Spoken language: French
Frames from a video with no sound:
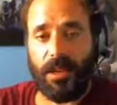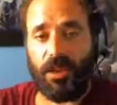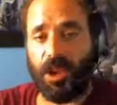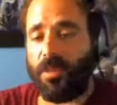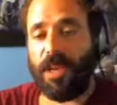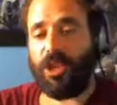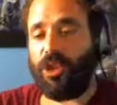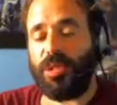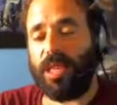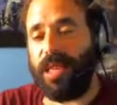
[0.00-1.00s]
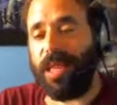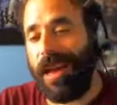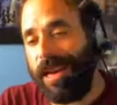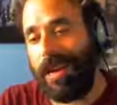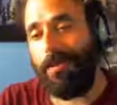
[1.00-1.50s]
Toutes mes choses étaient dans des